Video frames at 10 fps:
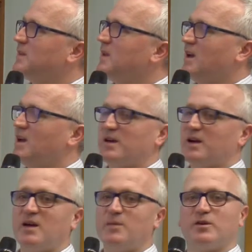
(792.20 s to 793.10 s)
Eh bien,
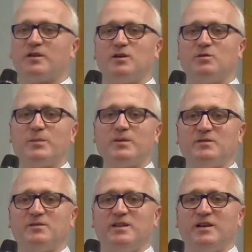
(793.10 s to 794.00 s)
n'importe quoi peut
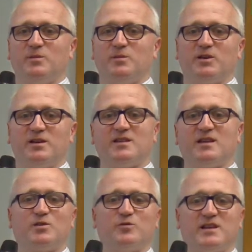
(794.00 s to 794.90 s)
devenir une monnaie s'il y a
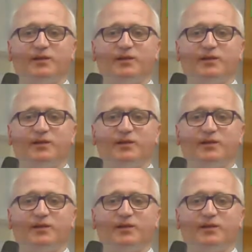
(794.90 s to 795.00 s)
suffisamment